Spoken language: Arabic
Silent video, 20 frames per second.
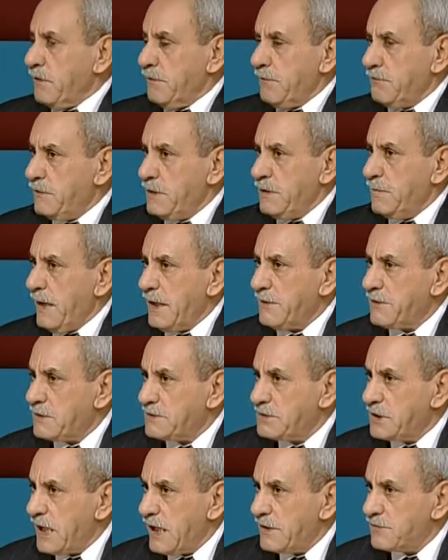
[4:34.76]
في بعض
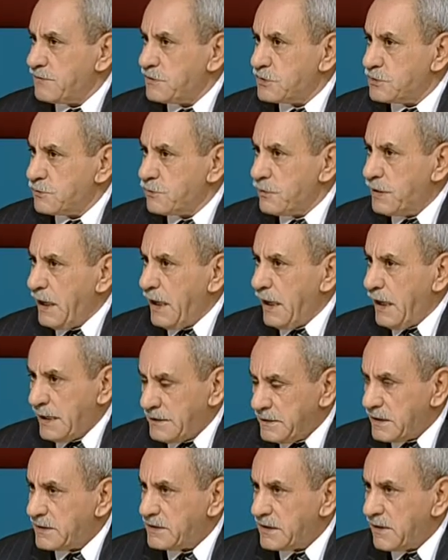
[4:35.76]
الجهات في سوريا
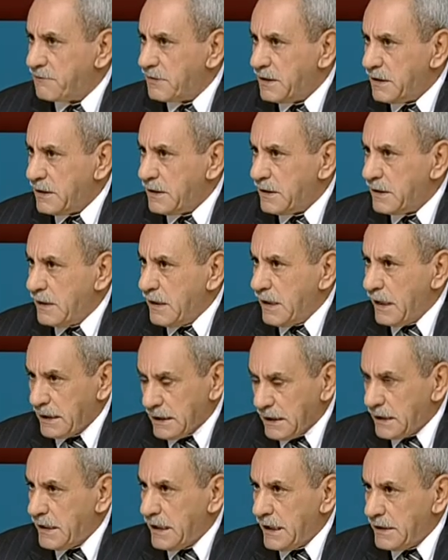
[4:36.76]
أن تتفق
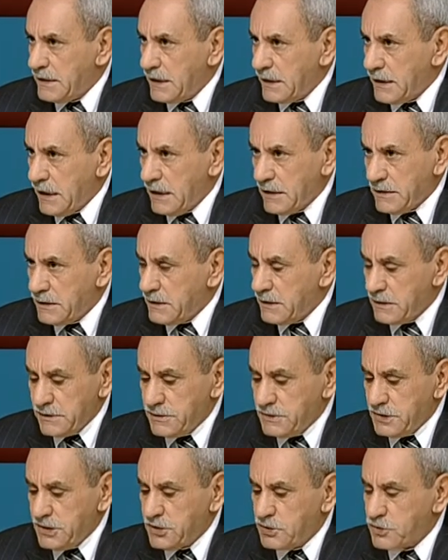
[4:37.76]
القيادة آه،
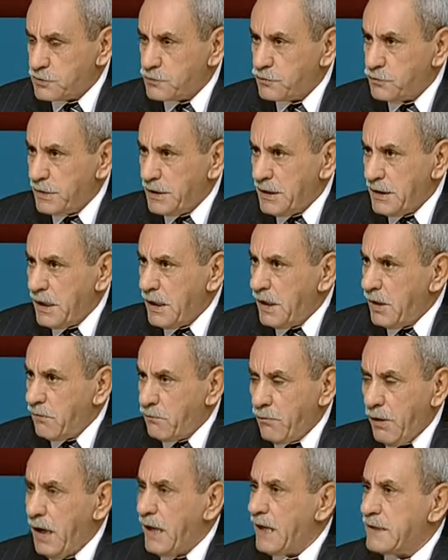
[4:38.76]
الجيش السوري
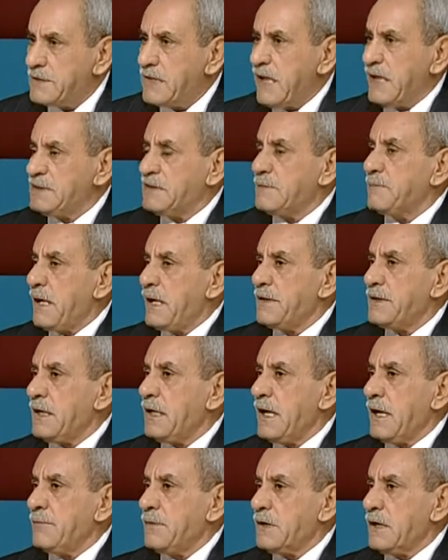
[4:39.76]
وأن تحسم هذا
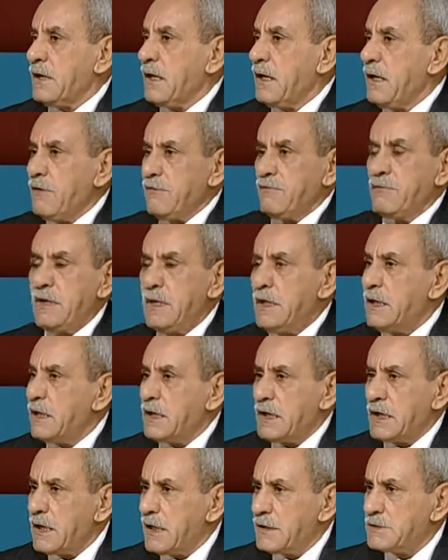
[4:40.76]
الأمر في
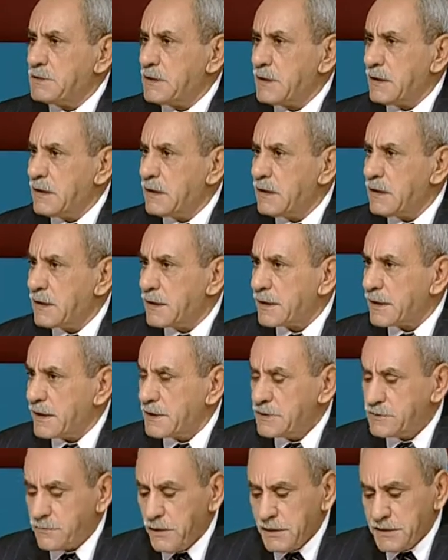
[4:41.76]
إخراج
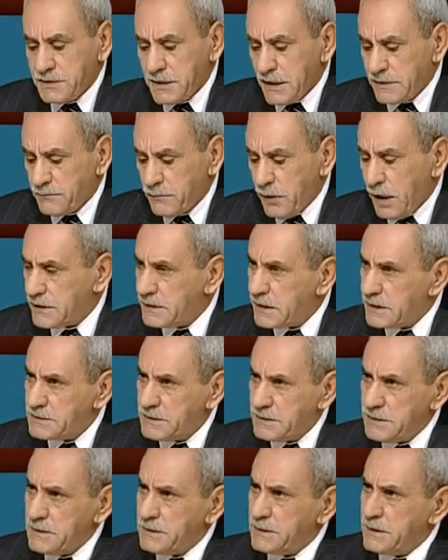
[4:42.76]
الرئيس وإيجاد معادلة
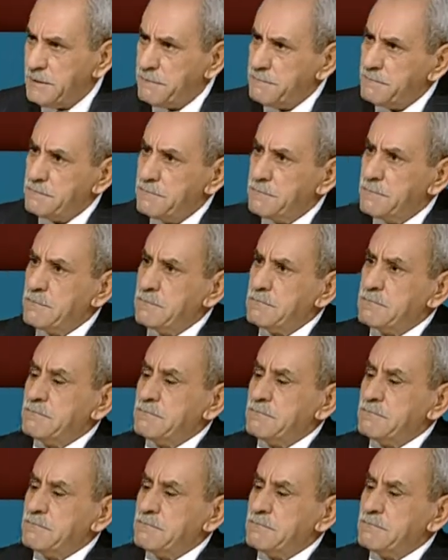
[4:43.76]
جديدة طيب